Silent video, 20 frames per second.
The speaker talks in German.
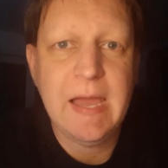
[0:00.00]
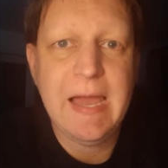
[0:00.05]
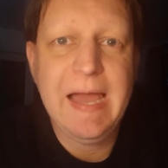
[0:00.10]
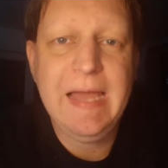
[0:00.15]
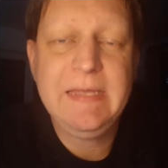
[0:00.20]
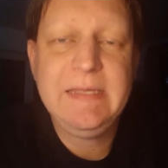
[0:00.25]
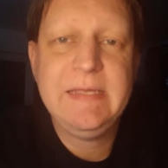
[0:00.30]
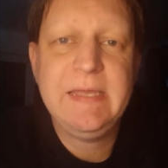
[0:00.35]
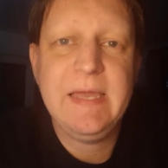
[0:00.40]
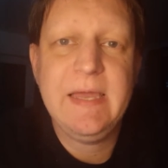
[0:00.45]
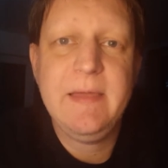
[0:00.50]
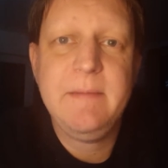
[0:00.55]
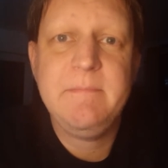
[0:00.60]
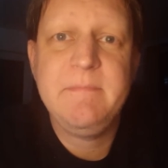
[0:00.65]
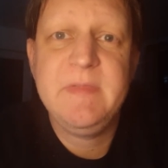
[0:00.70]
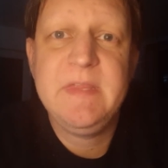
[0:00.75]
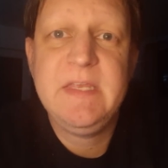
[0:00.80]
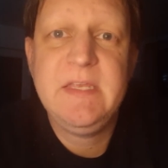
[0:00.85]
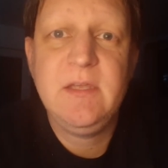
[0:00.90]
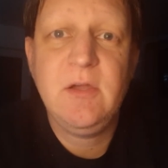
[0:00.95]
I
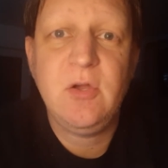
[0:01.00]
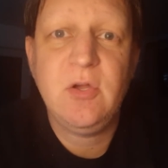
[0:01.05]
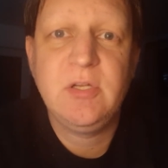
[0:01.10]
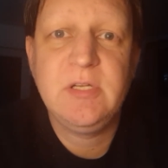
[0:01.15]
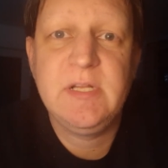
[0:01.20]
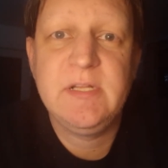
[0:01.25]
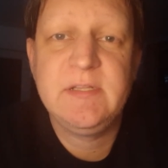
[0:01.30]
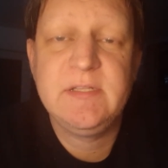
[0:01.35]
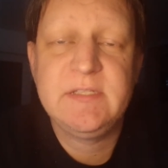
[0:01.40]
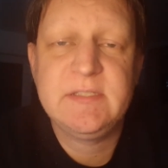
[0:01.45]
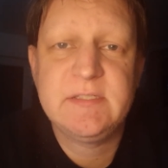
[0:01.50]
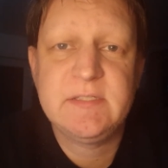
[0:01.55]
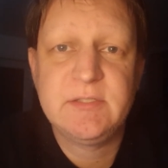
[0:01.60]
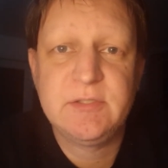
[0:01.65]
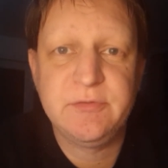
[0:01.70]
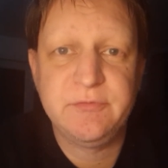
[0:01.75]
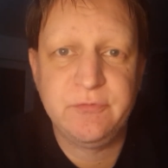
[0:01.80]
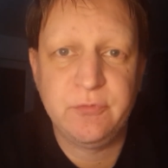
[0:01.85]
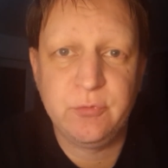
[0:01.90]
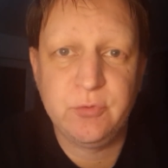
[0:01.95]
am the Jochen and this is
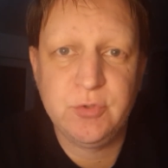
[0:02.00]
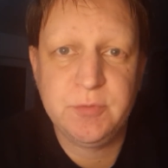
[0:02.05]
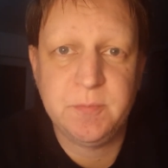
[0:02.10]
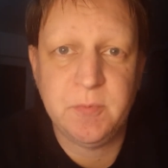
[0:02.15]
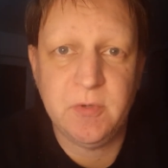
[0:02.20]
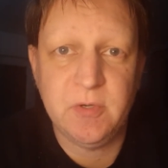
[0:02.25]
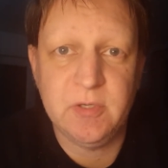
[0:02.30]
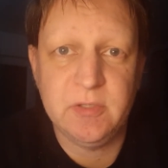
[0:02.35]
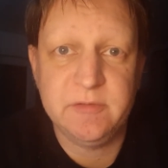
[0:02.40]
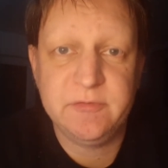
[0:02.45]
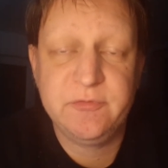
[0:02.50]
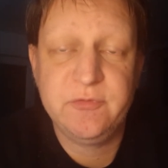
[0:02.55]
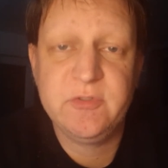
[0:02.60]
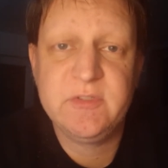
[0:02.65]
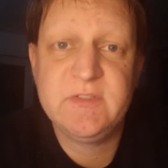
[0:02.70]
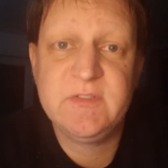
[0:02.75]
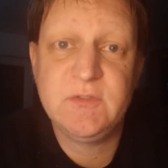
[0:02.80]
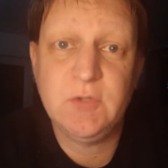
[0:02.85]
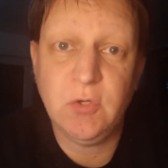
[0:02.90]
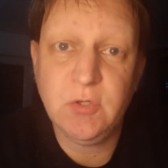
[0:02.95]
the Frühsport für
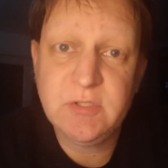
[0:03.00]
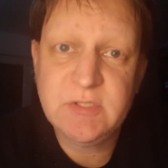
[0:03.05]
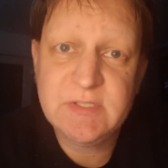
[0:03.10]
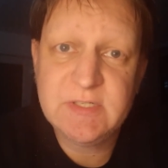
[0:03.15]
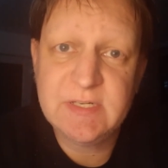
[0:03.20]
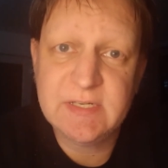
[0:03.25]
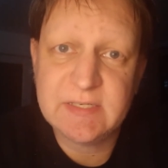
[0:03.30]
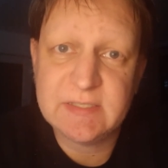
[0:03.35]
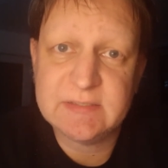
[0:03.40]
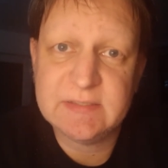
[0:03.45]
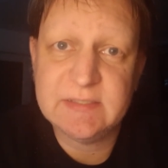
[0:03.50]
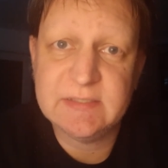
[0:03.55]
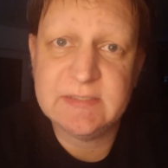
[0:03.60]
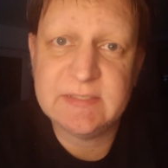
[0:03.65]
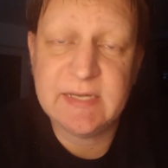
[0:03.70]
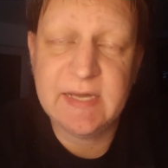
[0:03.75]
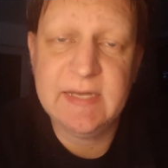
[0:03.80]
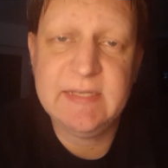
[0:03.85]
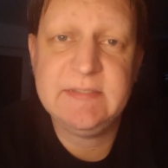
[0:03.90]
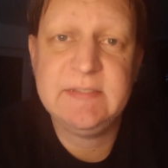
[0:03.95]
Sonntag, den
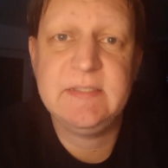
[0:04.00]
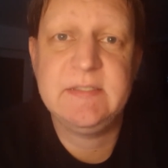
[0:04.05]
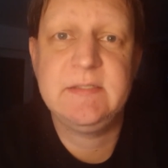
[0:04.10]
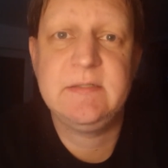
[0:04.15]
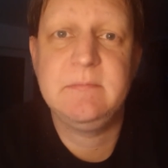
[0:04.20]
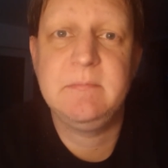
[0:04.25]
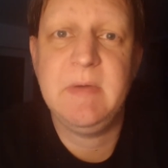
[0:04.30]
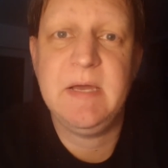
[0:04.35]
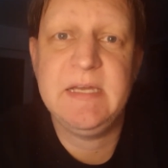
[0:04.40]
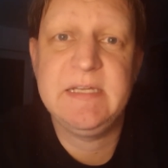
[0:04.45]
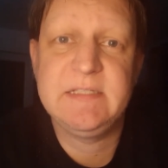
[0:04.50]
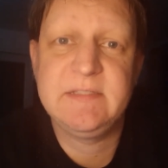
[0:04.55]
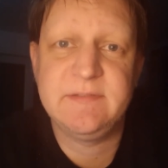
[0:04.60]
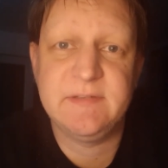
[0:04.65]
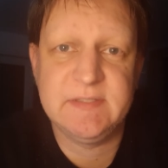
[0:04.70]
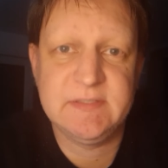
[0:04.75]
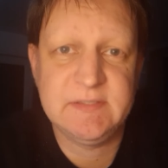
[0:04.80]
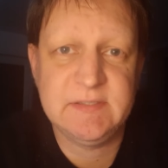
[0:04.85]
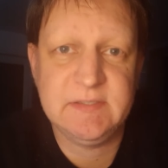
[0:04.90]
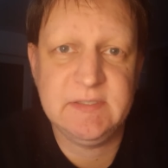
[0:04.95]
30. Mai
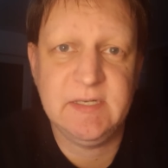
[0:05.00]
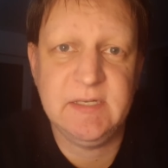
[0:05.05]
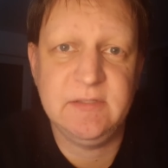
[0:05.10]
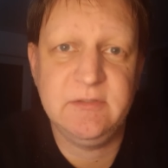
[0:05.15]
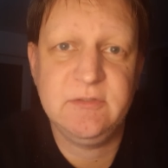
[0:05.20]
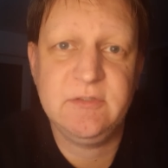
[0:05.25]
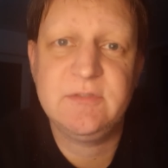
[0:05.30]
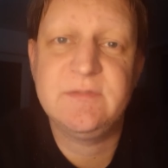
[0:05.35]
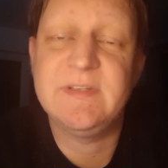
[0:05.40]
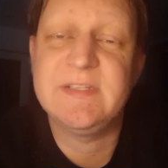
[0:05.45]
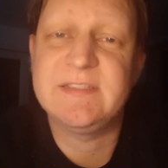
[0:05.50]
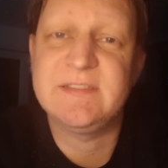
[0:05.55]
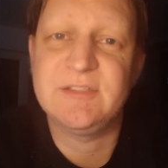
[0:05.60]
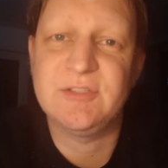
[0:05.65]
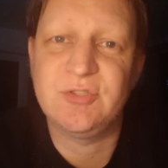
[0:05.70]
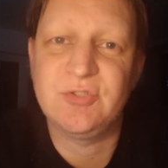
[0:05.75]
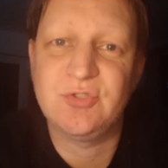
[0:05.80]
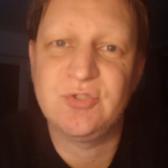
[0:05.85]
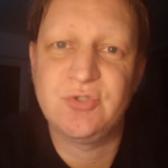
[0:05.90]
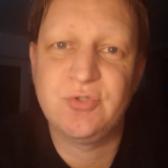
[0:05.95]

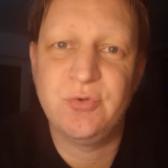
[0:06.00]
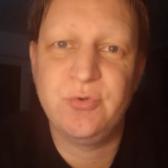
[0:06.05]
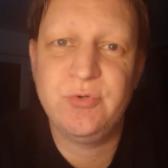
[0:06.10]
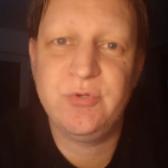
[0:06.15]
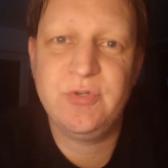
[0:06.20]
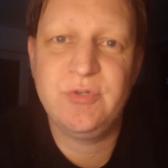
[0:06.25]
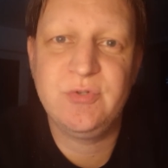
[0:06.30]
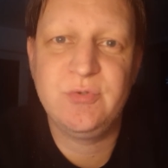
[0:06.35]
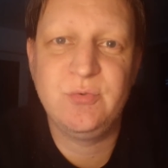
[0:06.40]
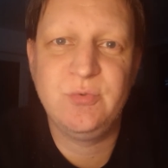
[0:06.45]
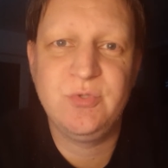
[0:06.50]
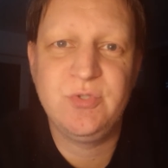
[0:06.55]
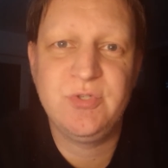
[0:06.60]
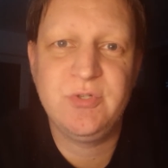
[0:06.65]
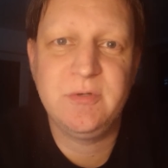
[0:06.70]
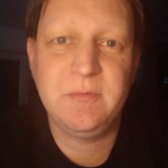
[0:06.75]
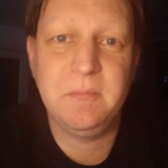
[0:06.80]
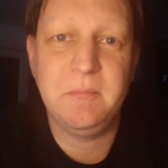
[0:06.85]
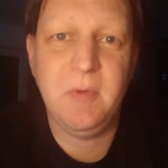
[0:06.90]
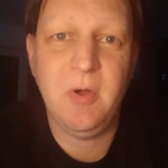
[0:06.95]
2021. Schönen
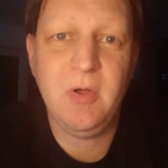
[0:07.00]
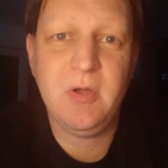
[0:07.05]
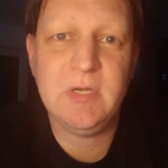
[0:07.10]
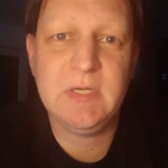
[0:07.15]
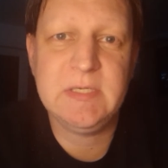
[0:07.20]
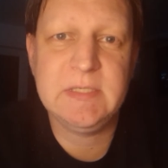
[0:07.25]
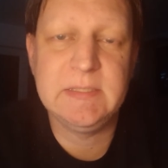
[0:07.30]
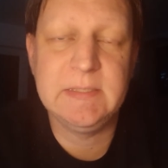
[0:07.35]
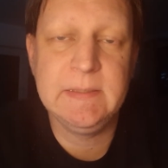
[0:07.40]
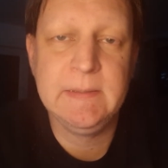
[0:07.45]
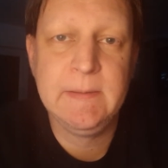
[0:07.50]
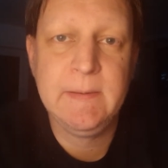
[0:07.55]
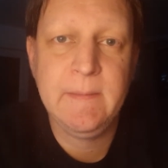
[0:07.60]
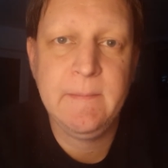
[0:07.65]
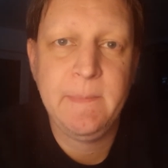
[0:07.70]
guten Morgen.